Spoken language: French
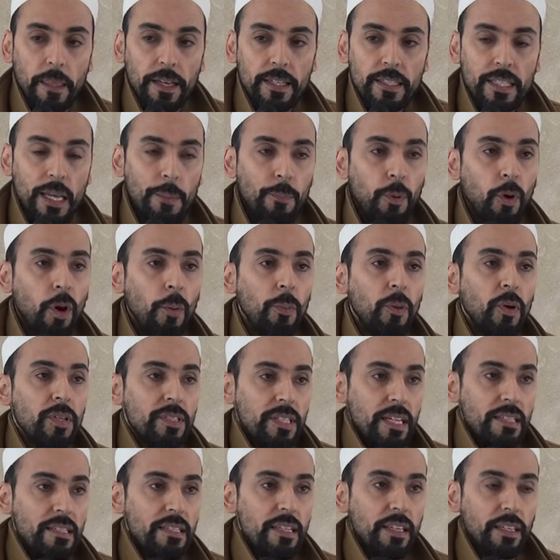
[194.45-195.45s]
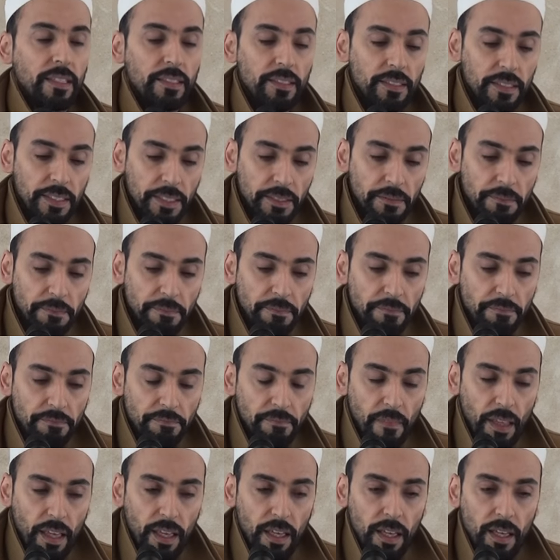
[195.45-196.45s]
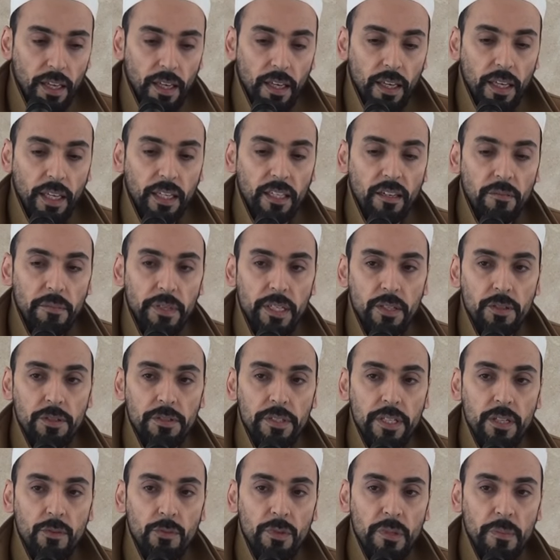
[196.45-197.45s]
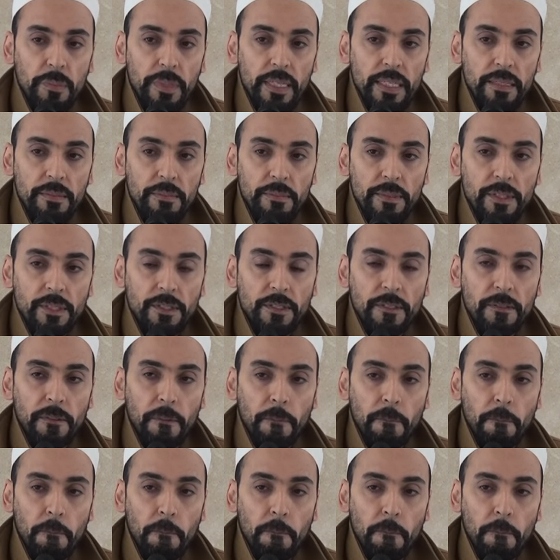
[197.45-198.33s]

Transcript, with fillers: sa propre sincérité. Et comme il le dit lui-même, euh,